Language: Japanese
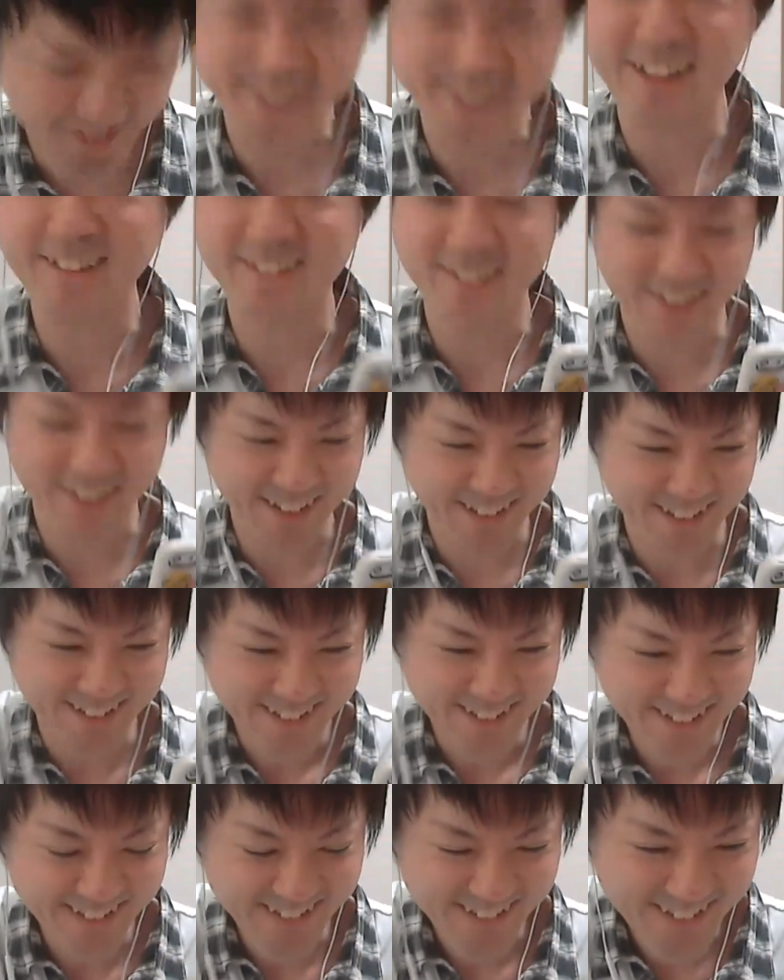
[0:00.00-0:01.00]
は大丈夫か
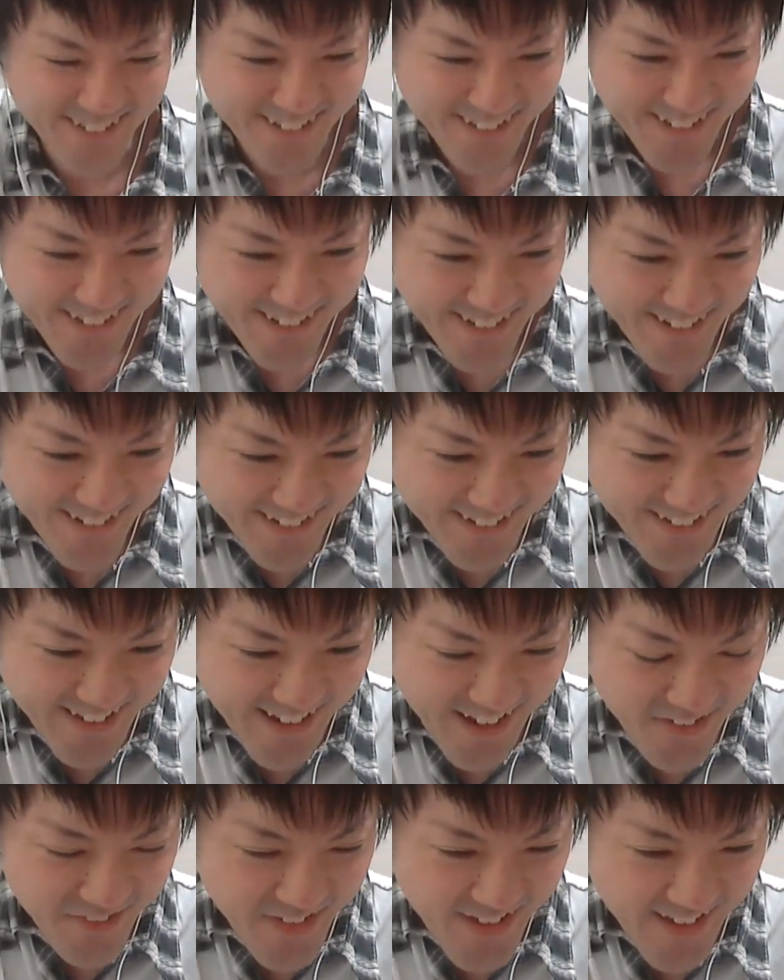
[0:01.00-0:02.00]
な
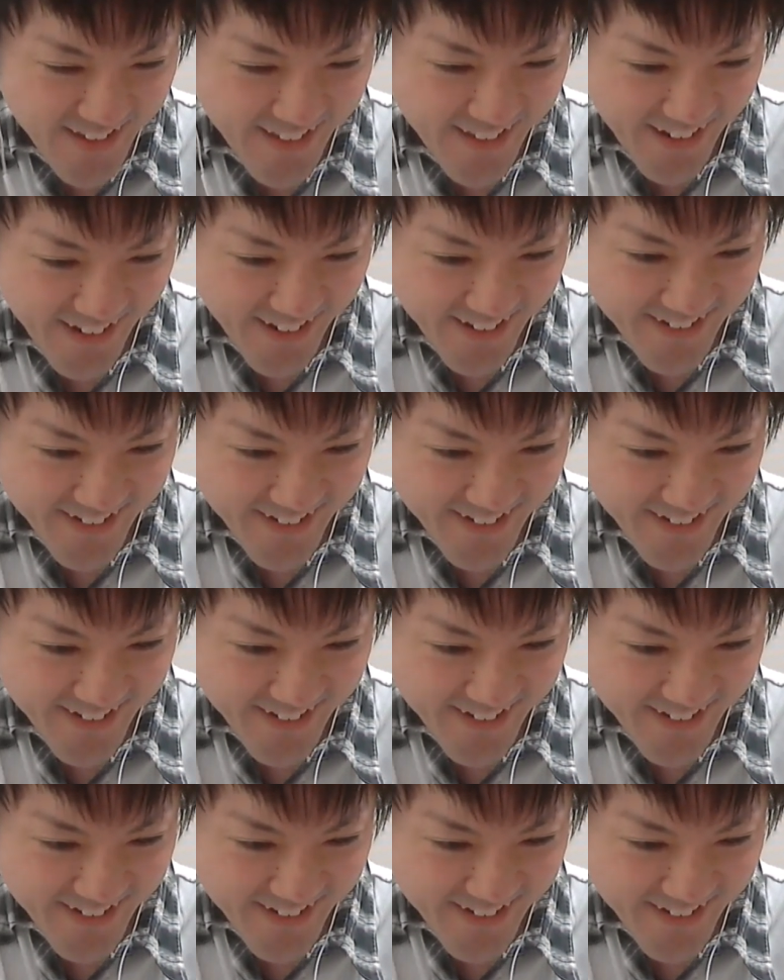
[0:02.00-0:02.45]
やべえな。